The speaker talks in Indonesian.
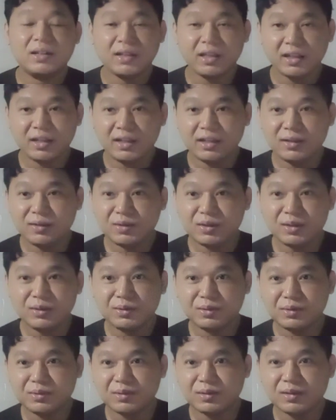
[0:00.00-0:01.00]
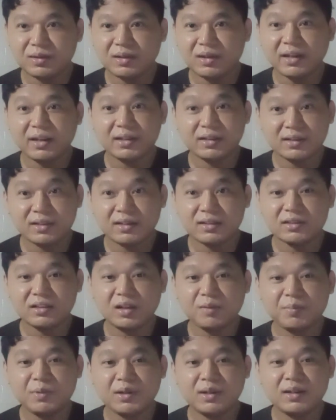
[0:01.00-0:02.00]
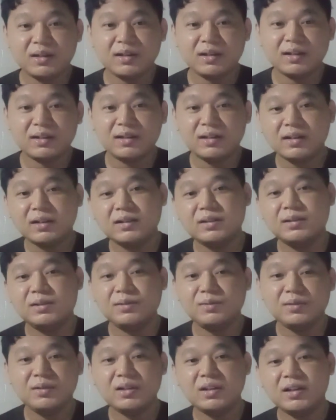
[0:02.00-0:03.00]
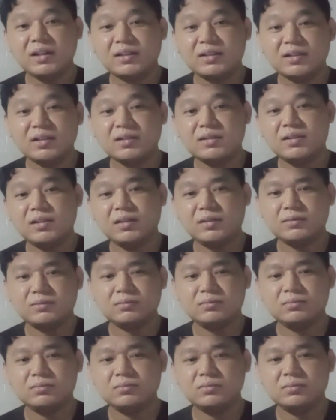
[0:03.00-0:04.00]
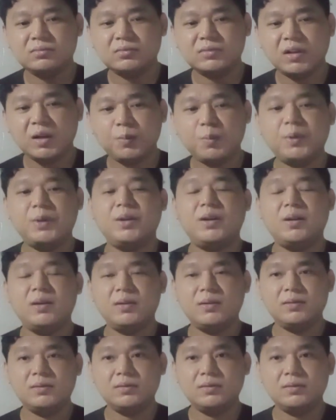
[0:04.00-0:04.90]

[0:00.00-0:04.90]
kayak gitu sih untuk haters tapi kadang-kadang ada juga haters yang apa ya